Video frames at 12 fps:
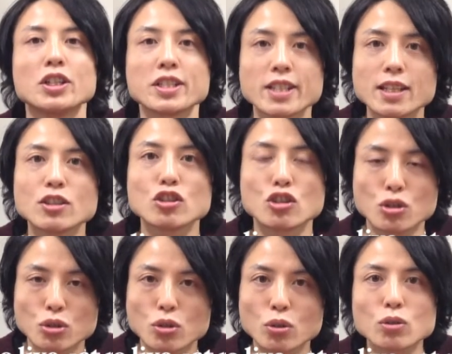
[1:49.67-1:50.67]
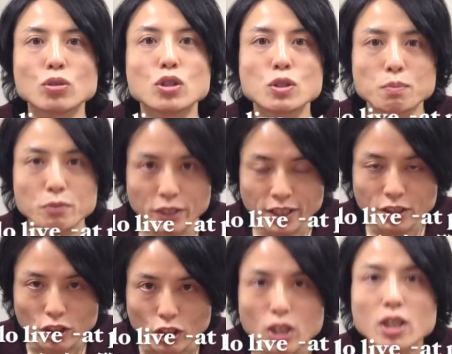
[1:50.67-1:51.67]
2016
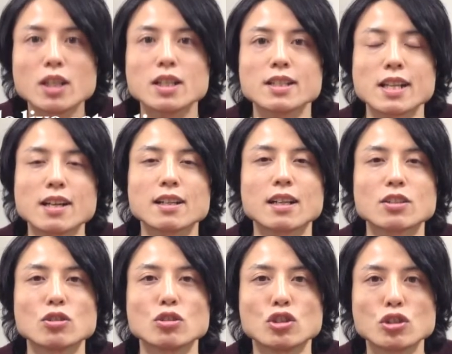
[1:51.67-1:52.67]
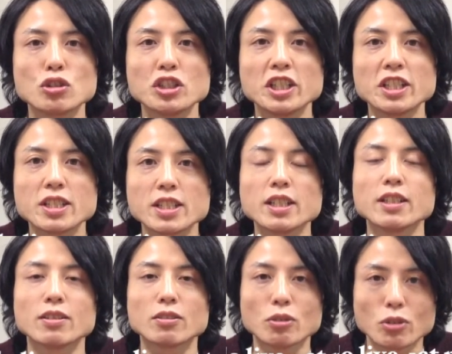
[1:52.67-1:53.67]
スプリング3月12日
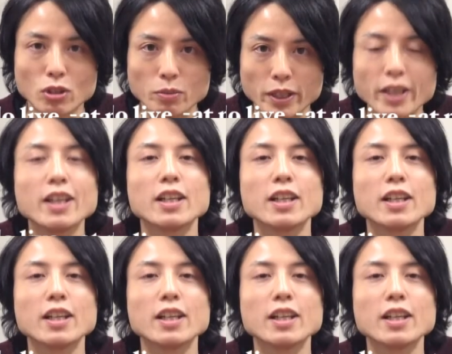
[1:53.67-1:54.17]
土曜日